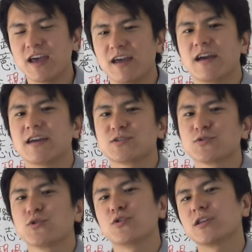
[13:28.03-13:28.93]
えー、一
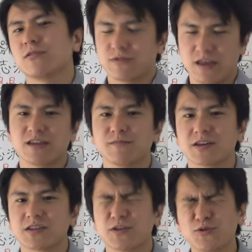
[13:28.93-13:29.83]
通り追っていき
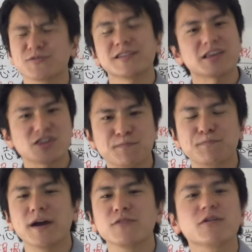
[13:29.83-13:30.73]
ました特にね
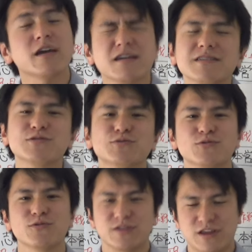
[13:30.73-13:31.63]
失敗の原因という
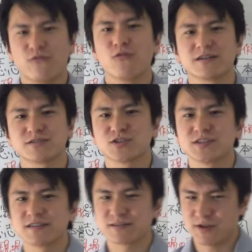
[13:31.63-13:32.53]
ところにねフォーカスし
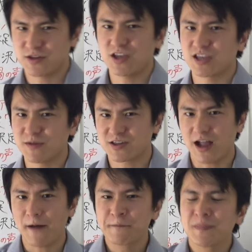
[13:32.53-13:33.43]
て説明していきまし
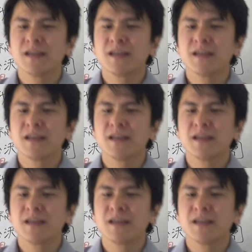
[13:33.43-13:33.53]
た